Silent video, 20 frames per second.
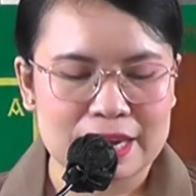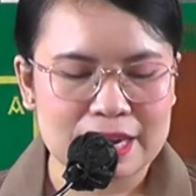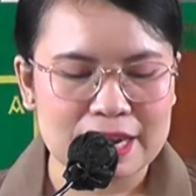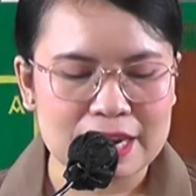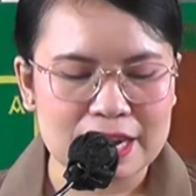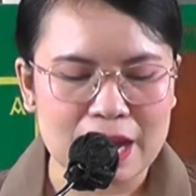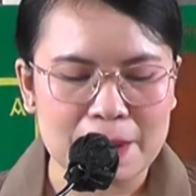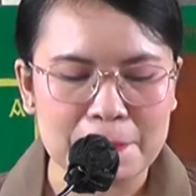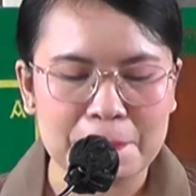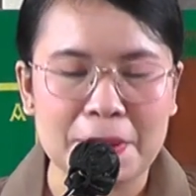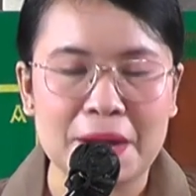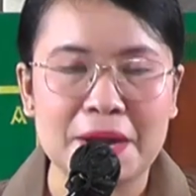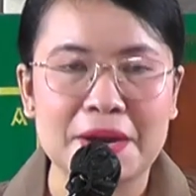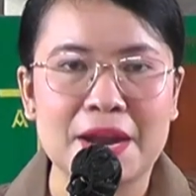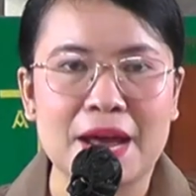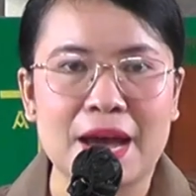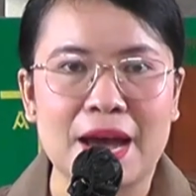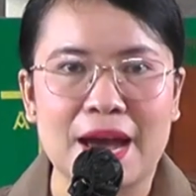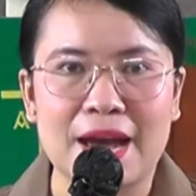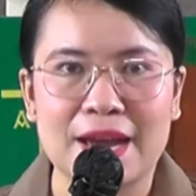hingga
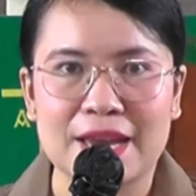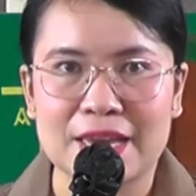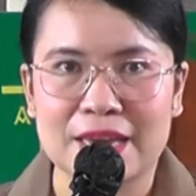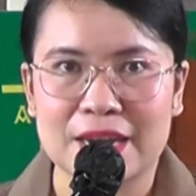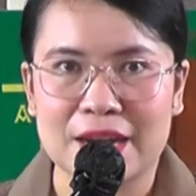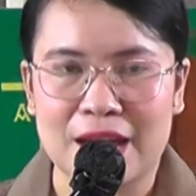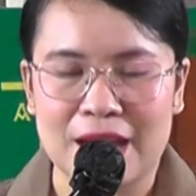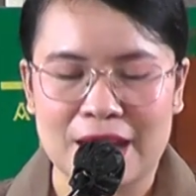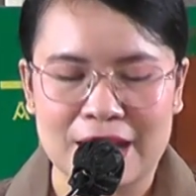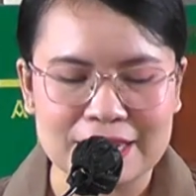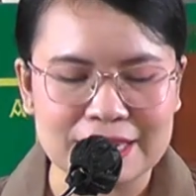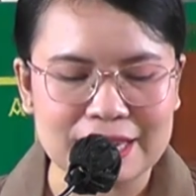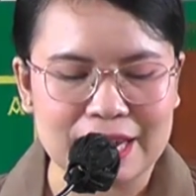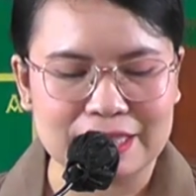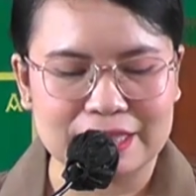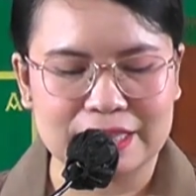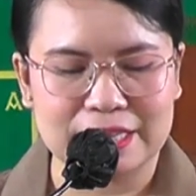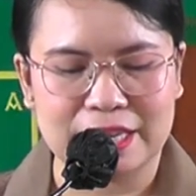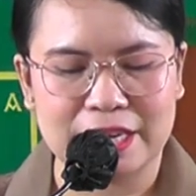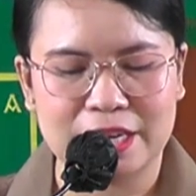pada akhir
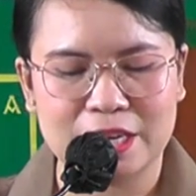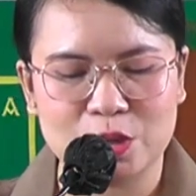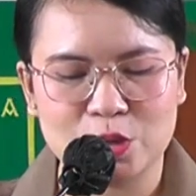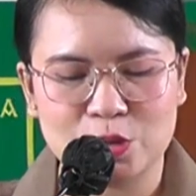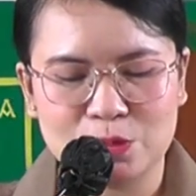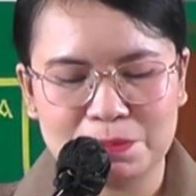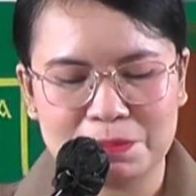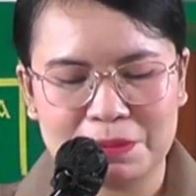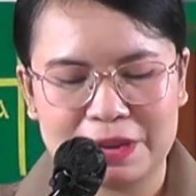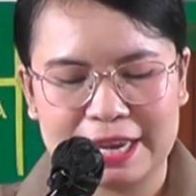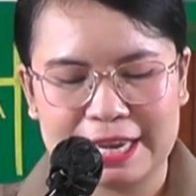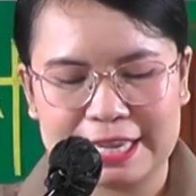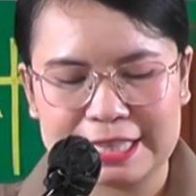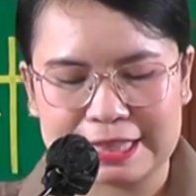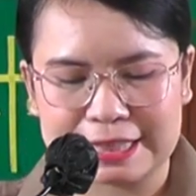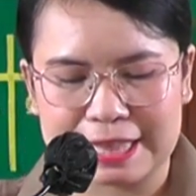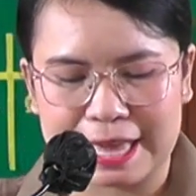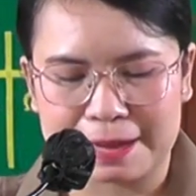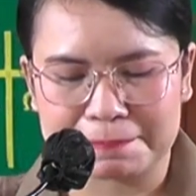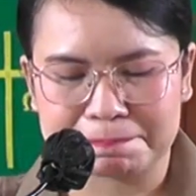hayat hidup
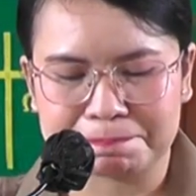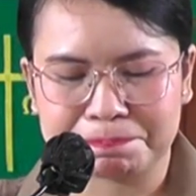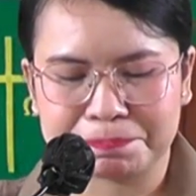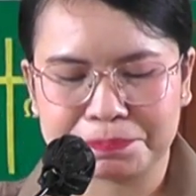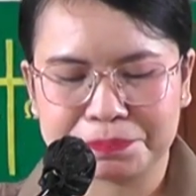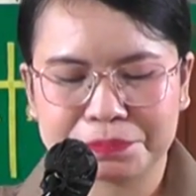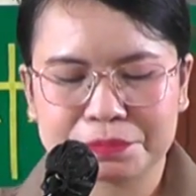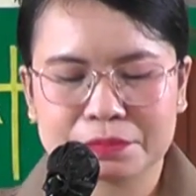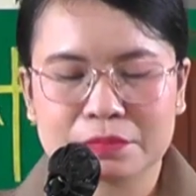kita.